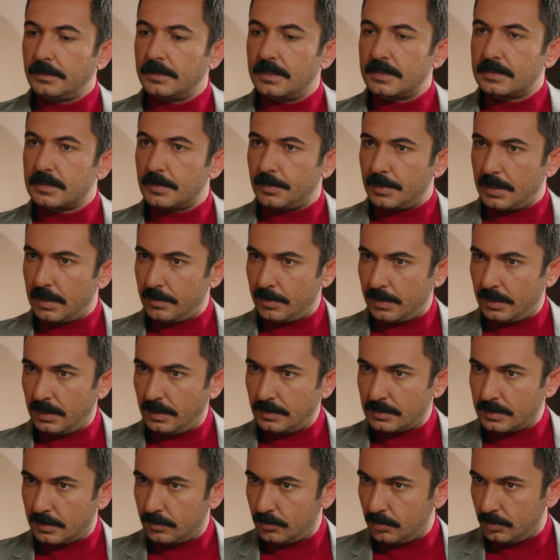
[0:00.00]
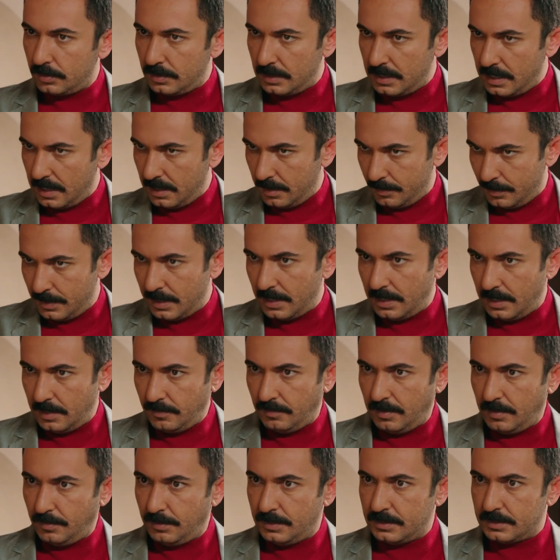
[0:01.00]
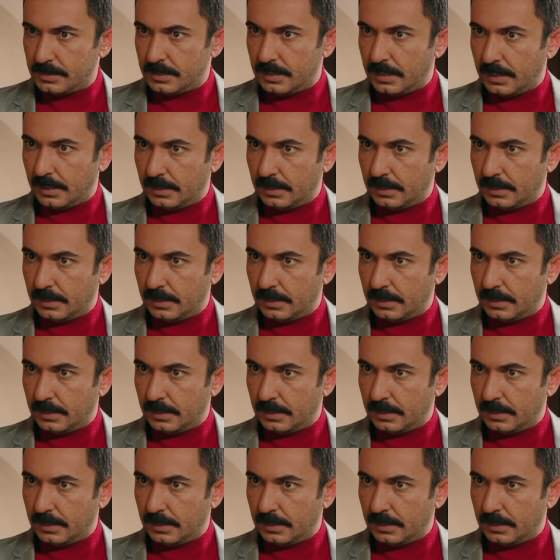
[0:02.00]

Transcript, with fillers: Neyse bana bak lan sen bu ilerlemelerle milerle evlenmeyeceksin